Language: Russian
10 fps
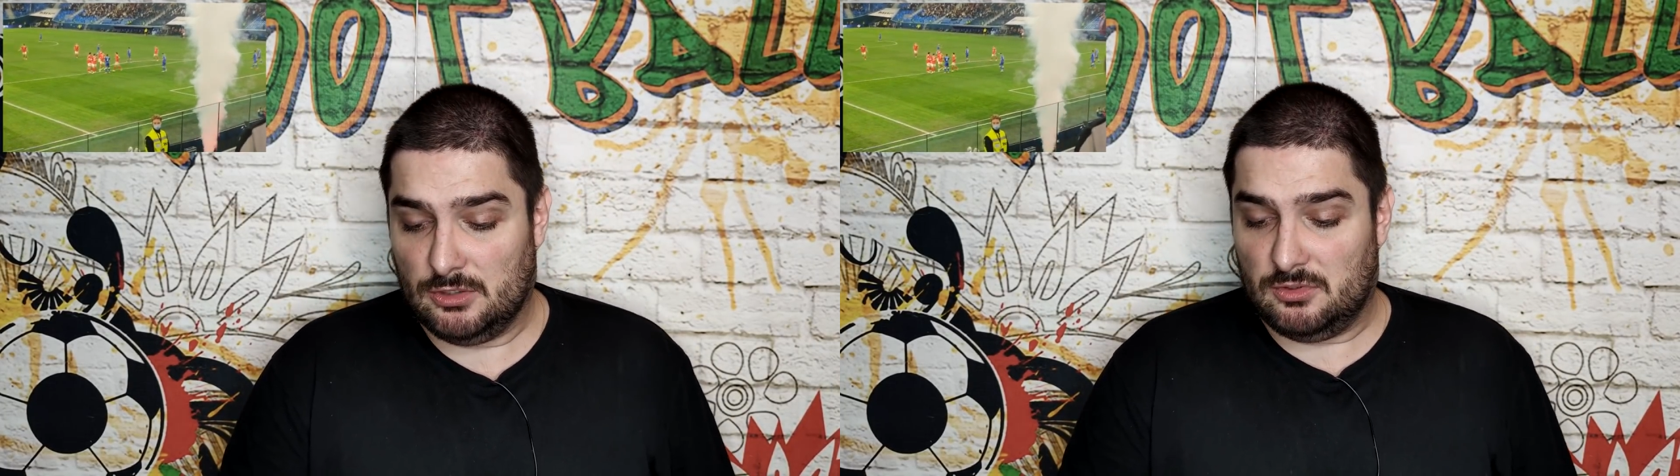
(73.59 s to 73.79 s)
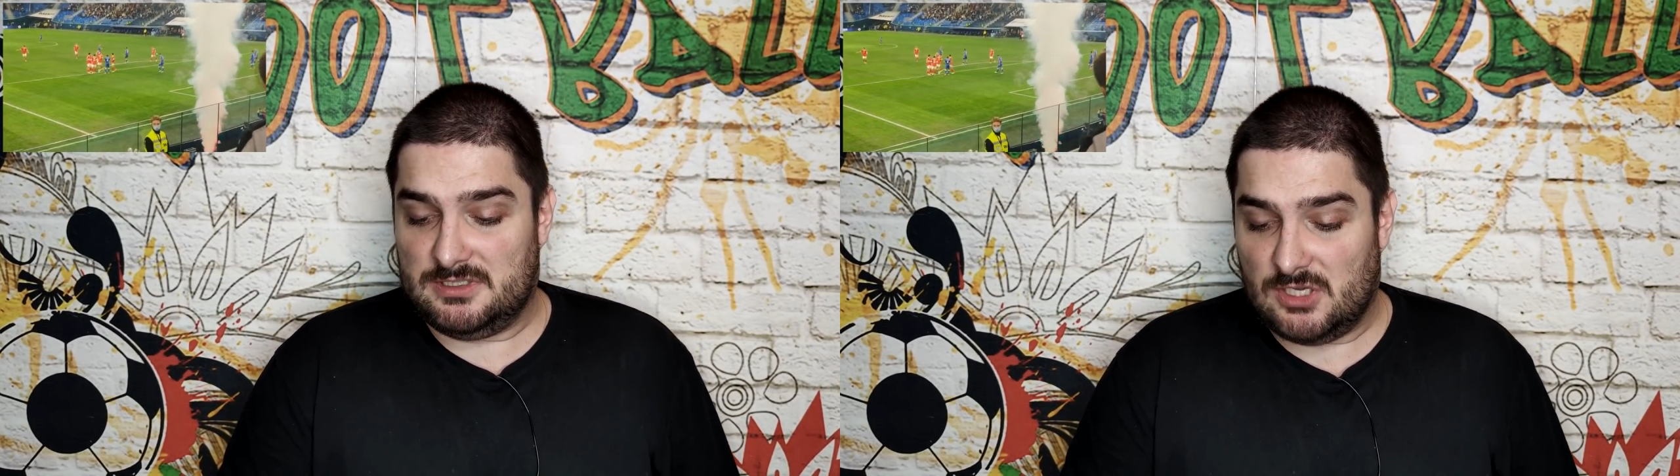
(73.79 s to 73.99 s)

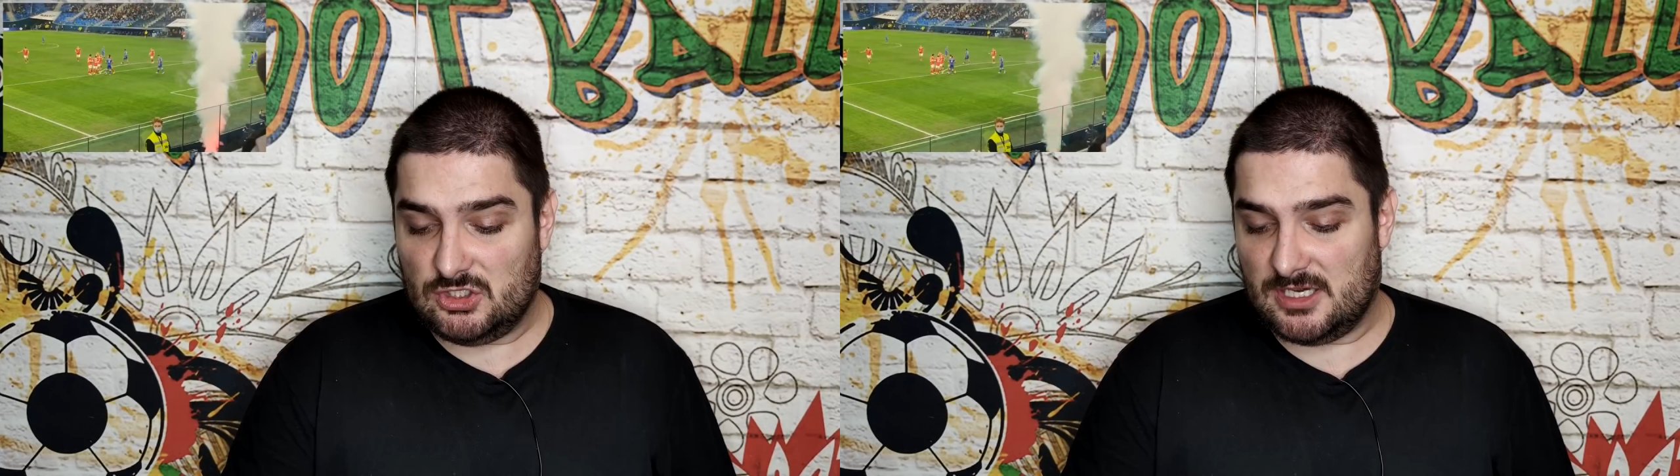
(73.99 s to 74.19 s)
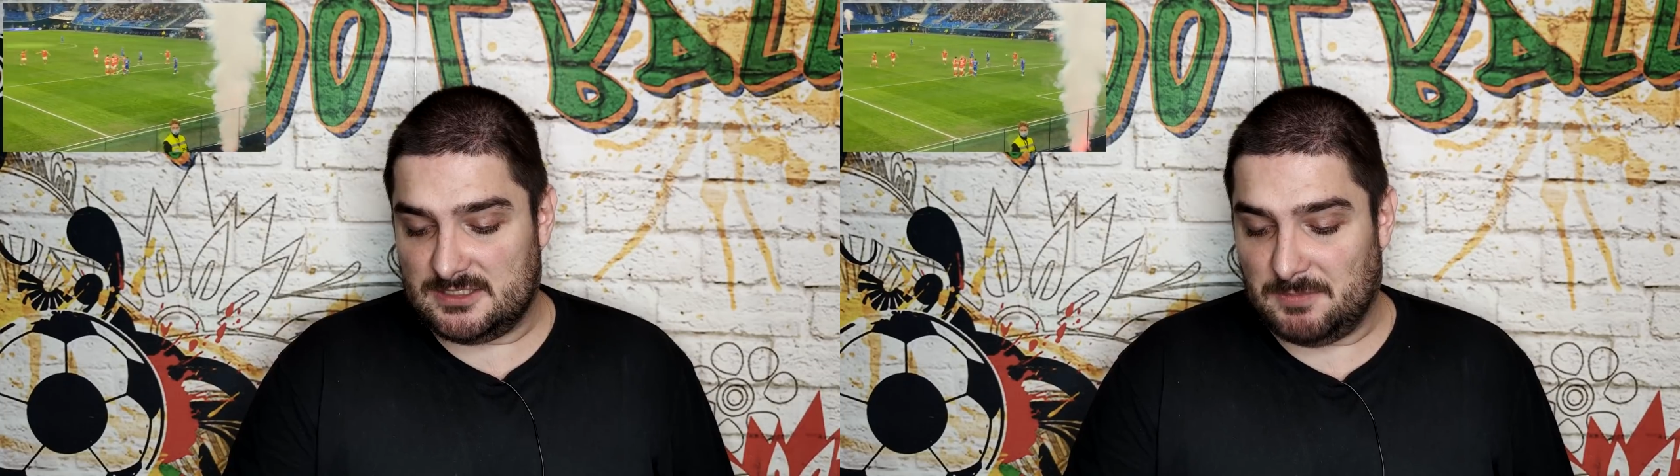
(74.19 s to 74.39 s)
Ну и
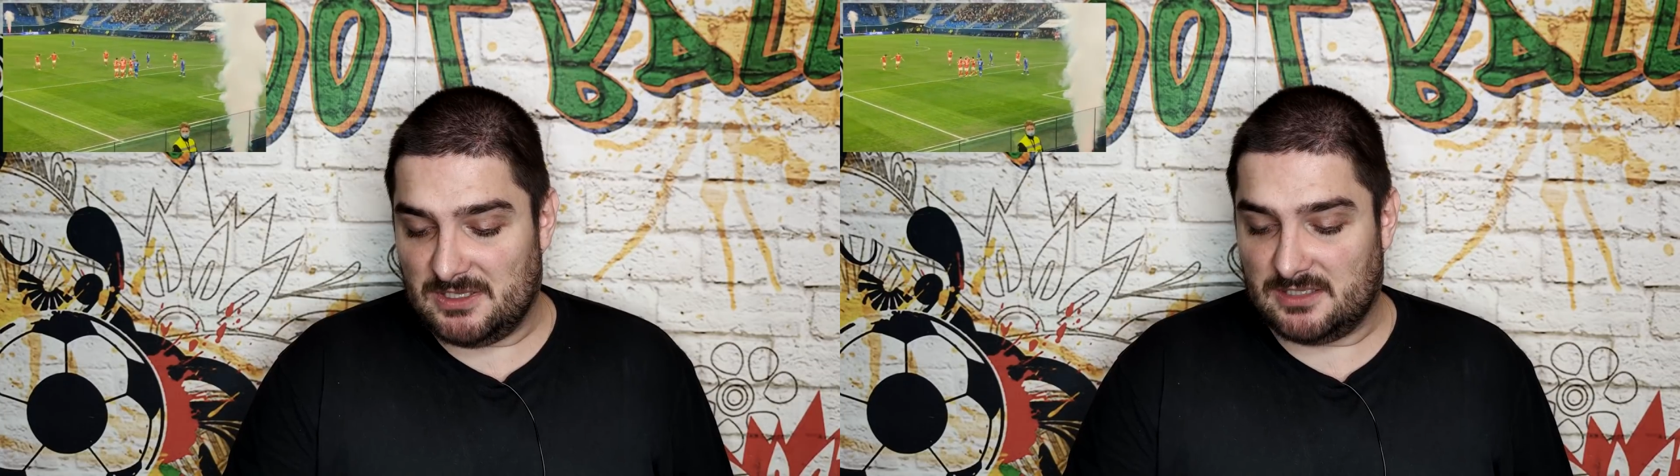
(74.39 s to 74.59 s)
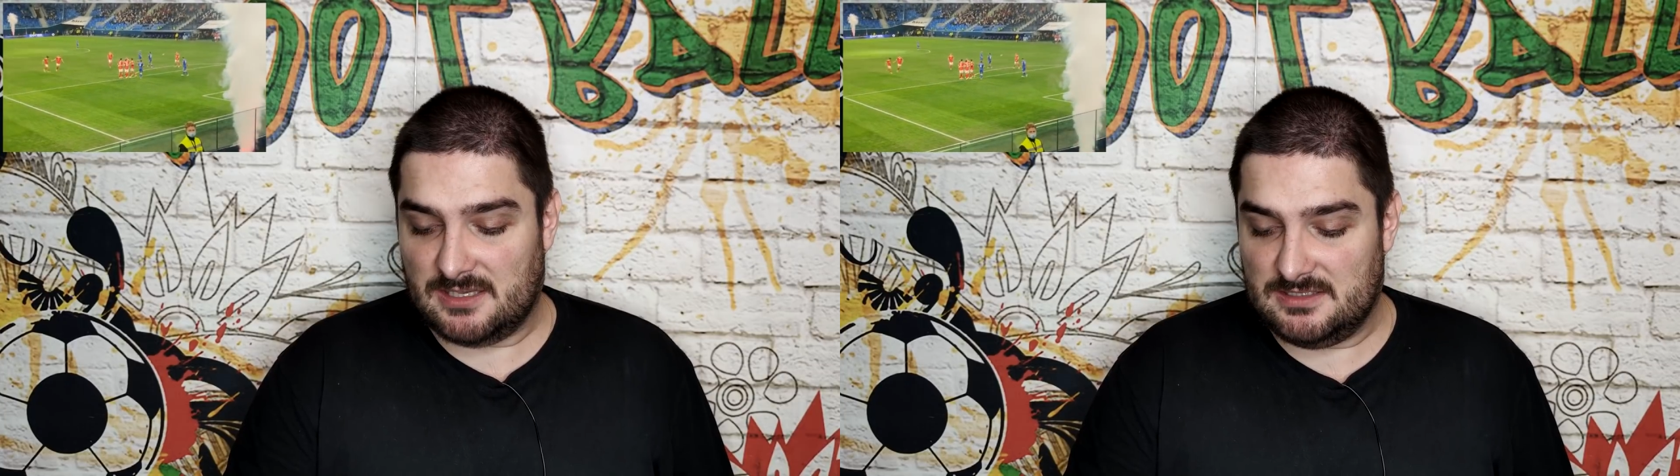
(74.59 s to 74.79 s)
сейчас,
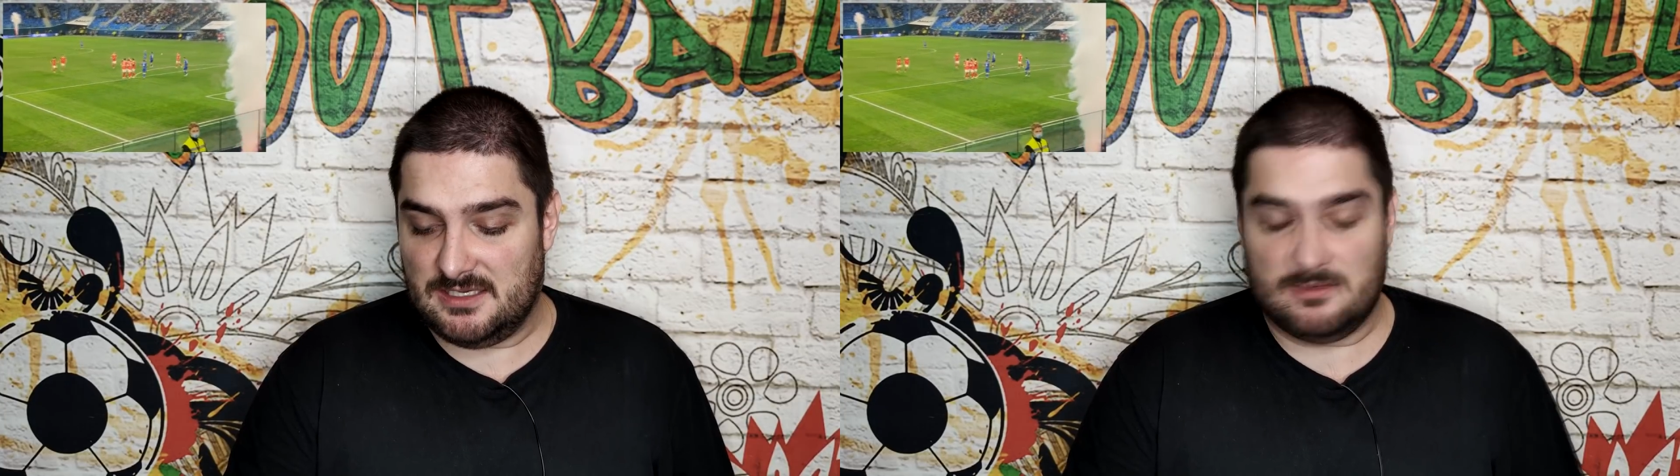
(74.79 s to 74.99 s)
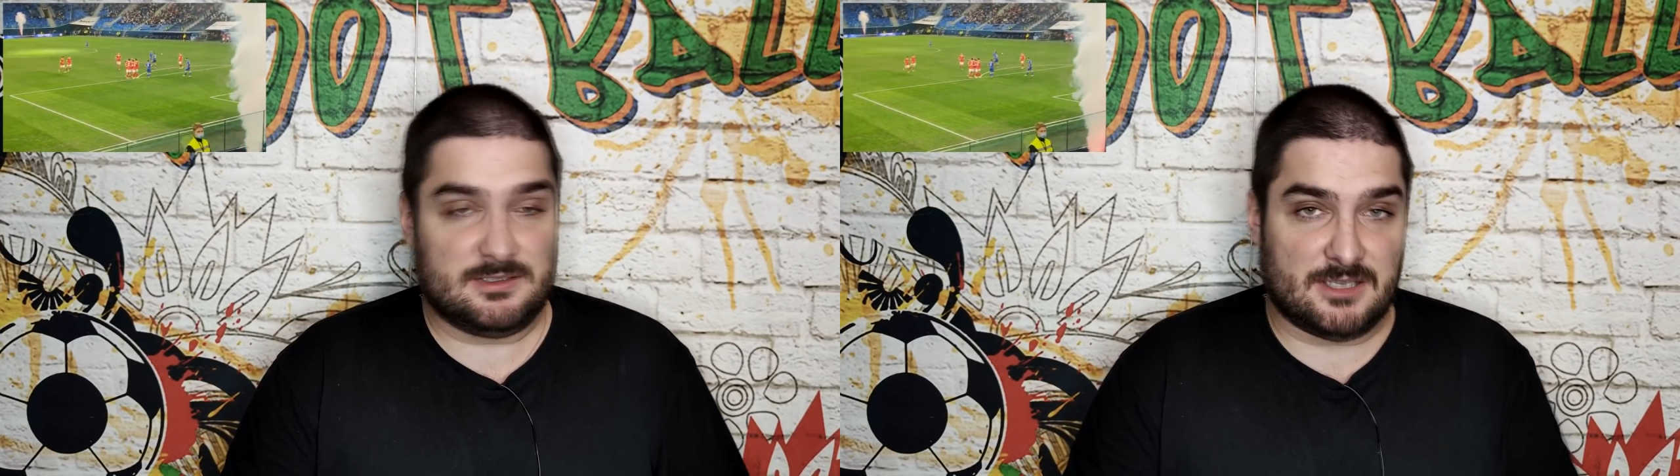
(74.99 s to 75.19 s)
понятное дело,